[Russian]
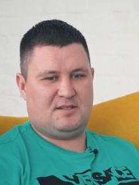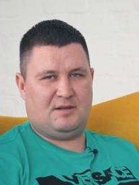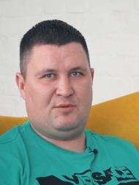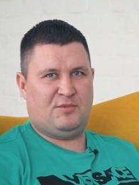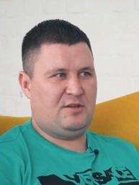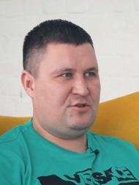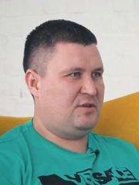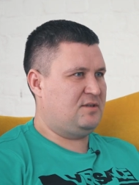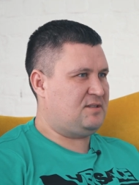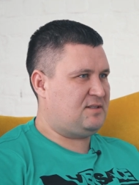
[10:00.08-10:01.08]
сами
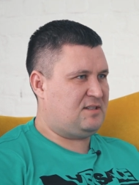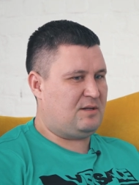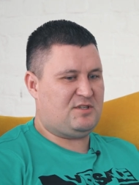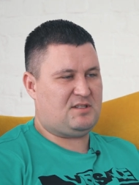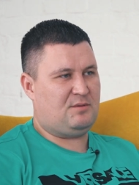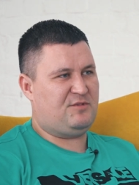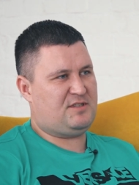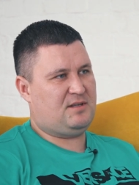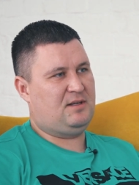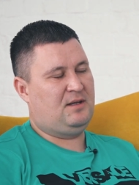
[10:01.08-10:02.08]
менеджеры, сами, да, сами
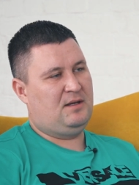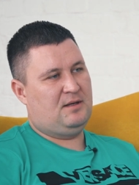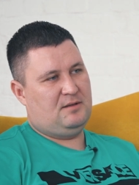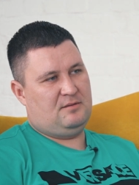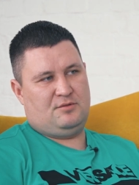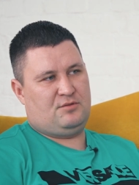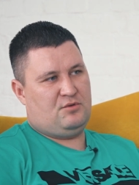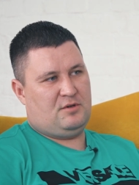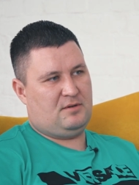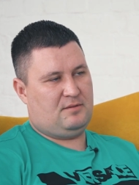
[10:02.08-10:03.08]
да, все. Да, да, да. И вот у
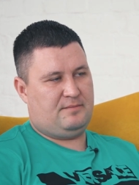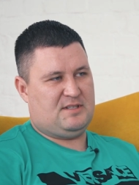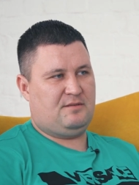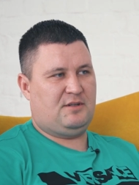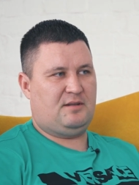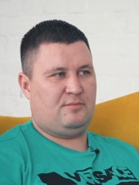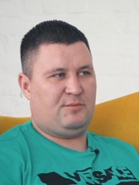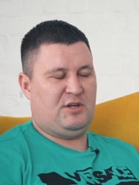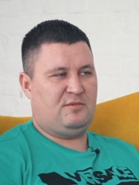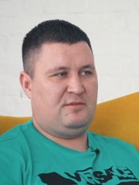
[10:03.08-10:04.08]
них основная эта
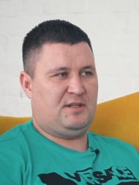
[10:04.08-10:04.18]
проблема